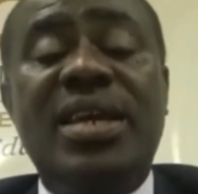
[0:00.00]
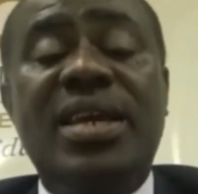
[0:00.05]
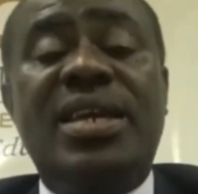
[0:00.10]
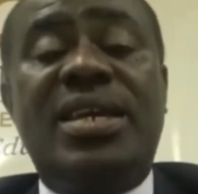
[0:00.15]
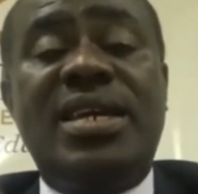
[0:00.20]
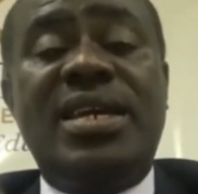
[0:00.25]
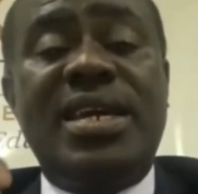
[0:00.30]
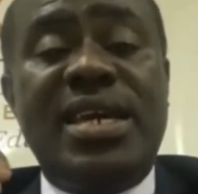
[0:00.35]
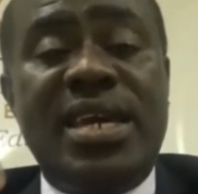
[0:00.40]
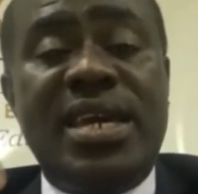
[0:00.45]

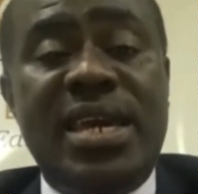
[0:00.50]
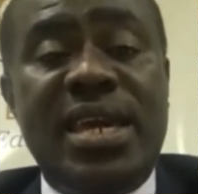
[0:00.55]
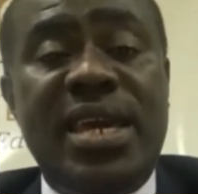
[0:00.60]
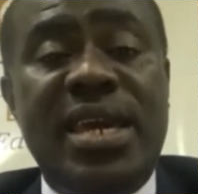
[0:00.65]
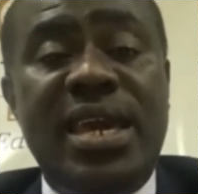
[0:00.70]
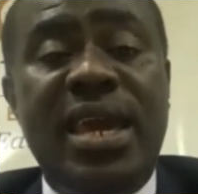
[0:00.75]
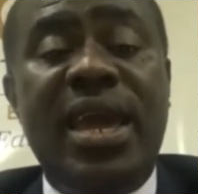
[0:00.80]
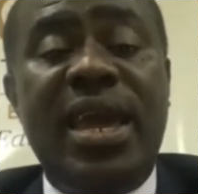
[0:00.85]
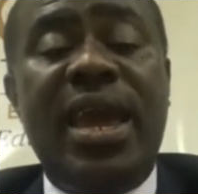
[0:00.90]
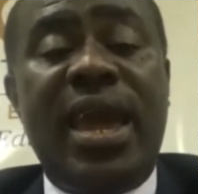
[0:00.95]
qui
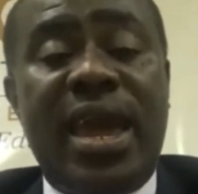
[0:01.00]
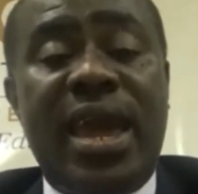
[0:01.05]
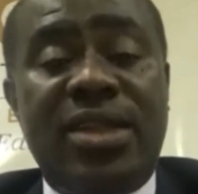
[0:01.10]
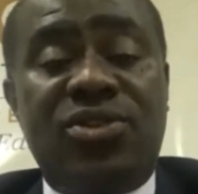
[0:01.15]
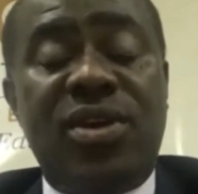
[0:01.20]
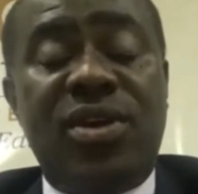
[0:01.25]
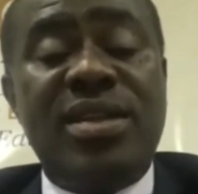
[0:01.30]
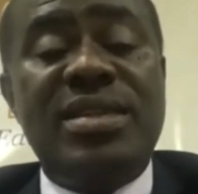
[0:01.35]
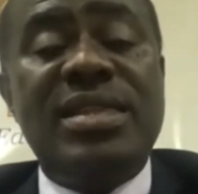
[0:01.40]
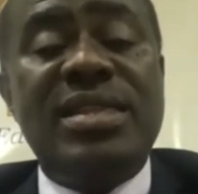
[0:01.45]
est
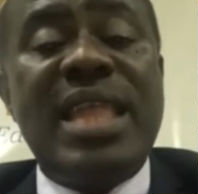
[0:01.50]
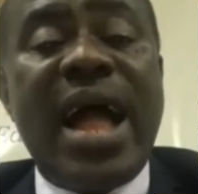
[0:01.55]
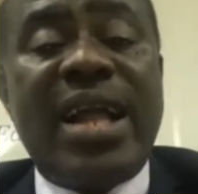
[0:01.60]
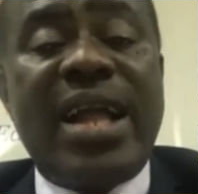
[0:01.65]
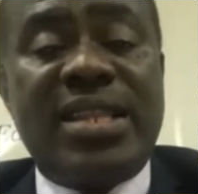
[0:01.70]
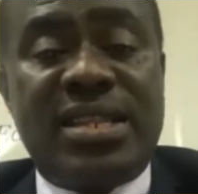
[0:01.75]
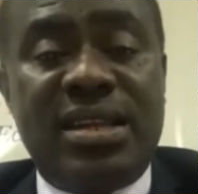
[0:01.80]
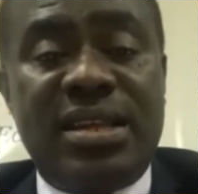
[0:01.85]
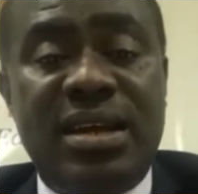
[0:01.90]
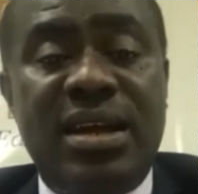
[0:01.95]
un
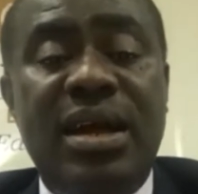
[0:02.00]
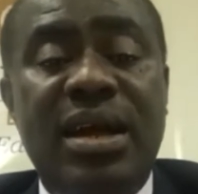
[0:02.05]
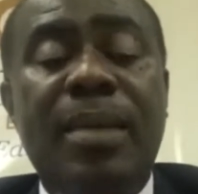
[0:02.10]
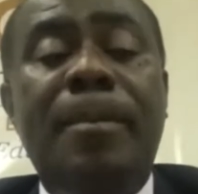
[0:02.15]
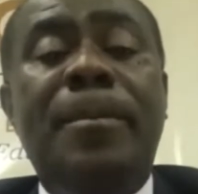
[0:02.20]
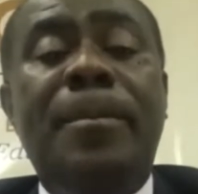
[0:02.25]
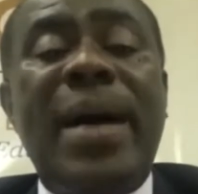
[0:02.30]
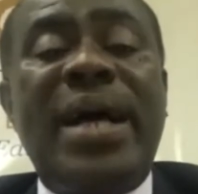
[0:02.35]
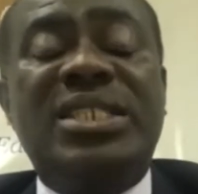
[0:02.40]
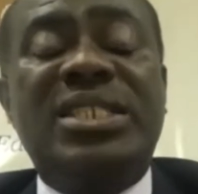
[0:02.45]
acte
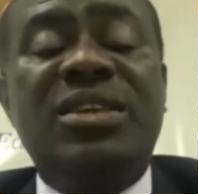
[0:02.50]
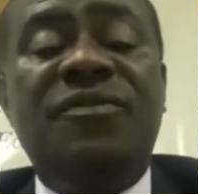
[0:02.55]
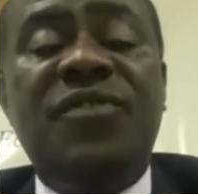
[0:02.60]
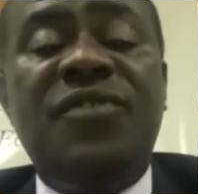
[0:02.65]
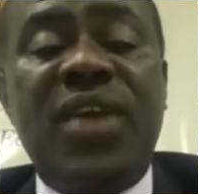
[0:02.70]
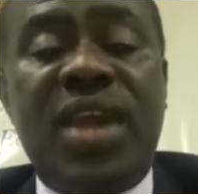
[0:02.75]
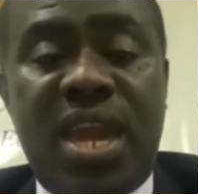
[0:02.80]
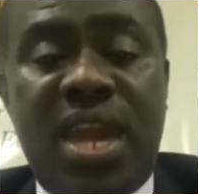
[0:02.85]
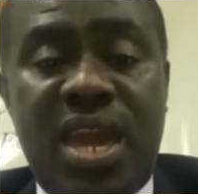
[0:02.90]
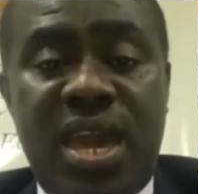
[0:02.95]

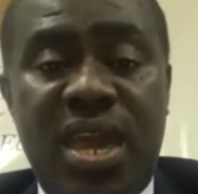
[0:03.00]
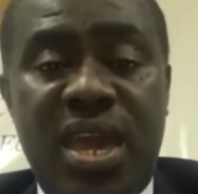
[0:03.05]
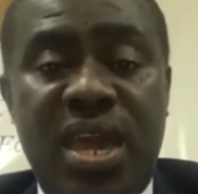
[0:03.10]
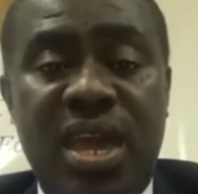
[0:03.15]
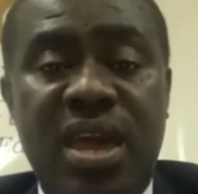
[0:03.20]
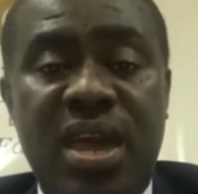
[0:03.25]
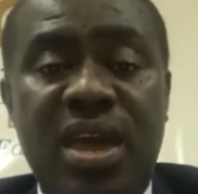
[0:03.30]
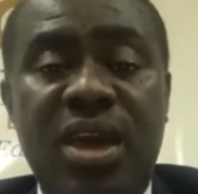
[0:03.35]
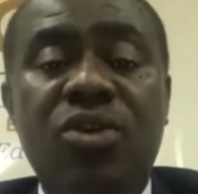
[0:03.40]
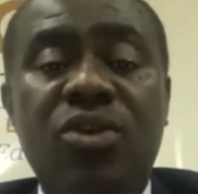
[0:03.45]
pacifique,
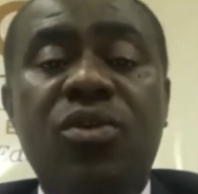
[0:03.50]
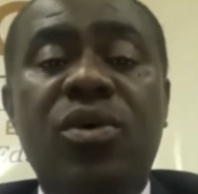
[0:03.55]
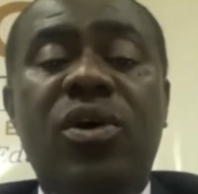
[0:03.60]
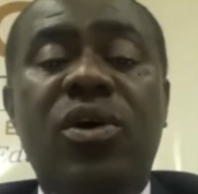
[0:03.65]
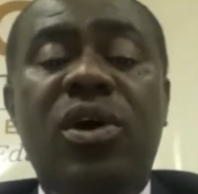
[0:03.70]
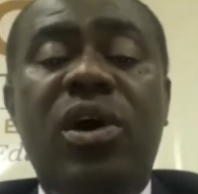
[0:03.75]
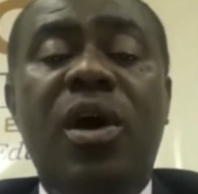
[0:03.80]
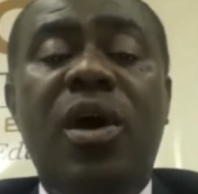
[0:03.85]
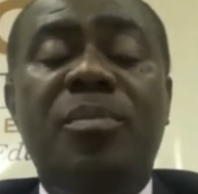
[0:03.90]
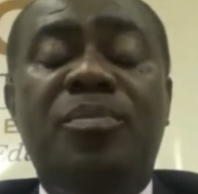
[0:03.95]

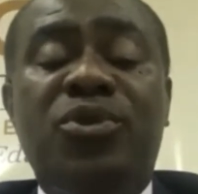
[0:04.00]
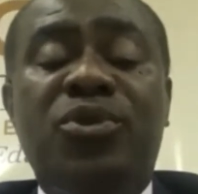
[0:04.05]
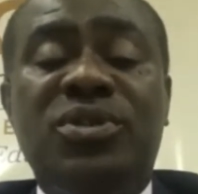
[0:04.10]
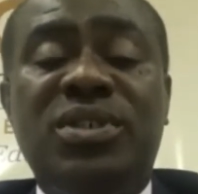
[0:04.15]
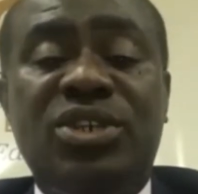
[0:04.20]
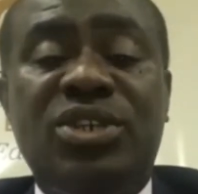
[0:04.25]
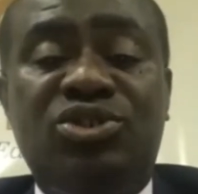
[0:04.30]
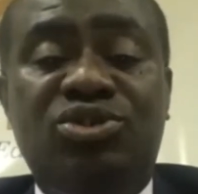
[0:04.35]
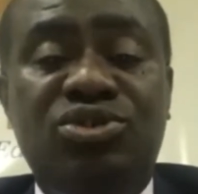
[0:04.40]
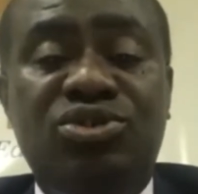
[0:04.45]
un
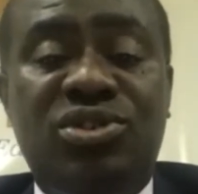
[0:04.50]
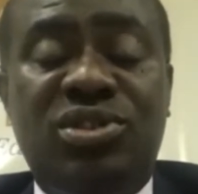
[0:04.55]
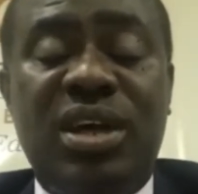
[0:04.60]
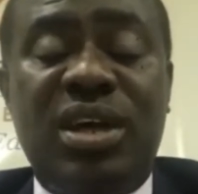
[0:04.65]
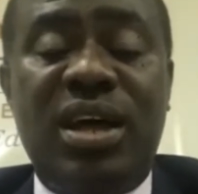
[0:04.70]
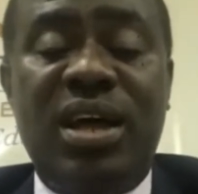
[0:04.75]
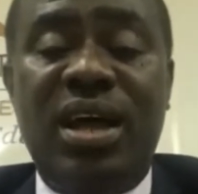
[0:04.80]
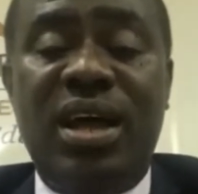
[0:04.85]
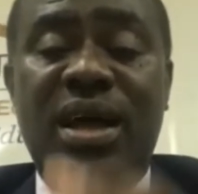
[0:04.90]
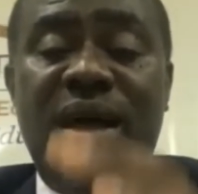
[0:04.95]
processus
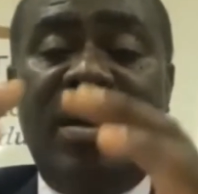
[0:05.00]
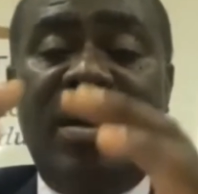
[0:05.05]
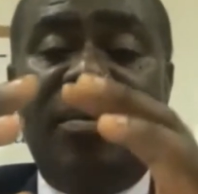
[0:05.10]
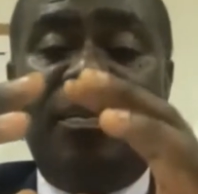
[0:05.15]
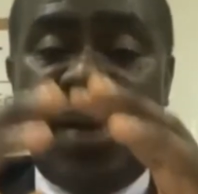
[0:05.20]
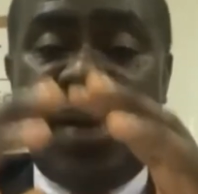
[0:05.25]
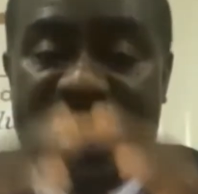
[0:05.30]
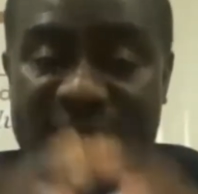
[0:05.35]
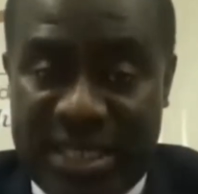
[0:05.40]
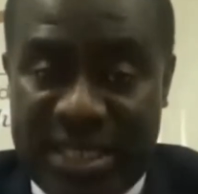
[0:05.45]

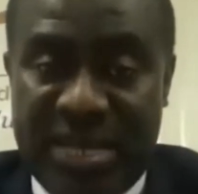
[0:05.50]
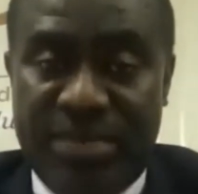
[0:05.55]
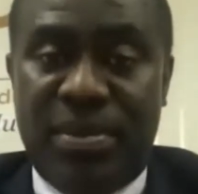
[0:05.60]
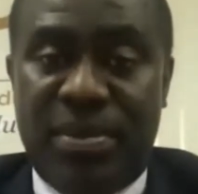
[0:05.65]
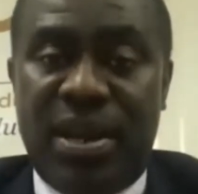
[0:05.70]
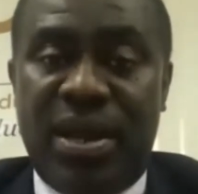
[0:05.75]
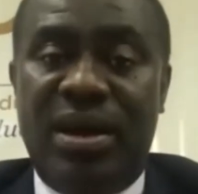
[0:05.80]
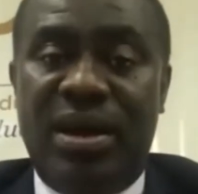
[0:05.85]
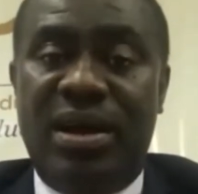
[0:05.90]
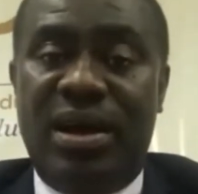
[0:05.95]

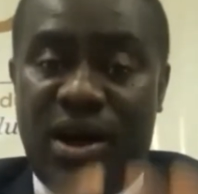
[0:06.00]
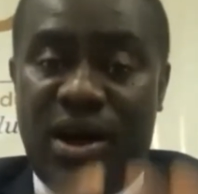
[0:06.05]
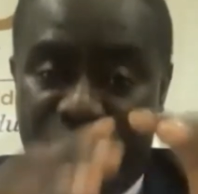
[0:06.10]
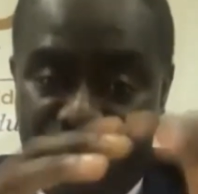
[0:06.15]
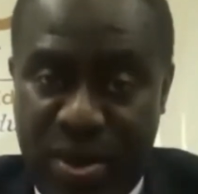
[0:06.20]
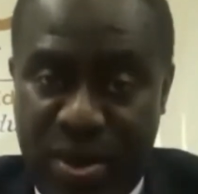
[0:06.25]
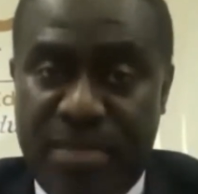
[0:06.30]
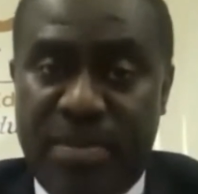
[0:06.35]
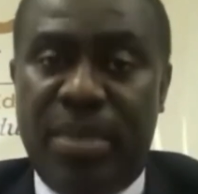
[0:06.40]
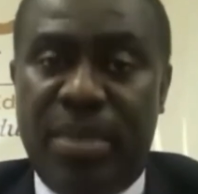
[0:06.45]
paisible en
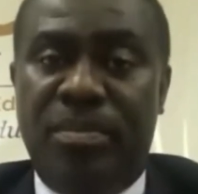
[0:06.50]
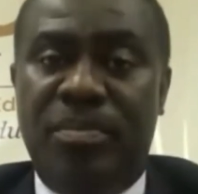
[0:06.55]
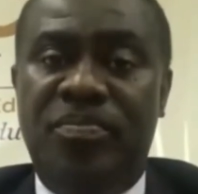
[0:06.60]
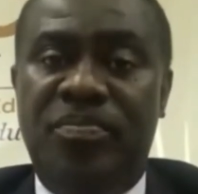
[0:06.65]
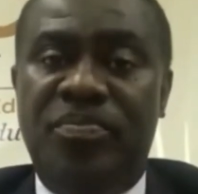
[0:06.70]
lui-même,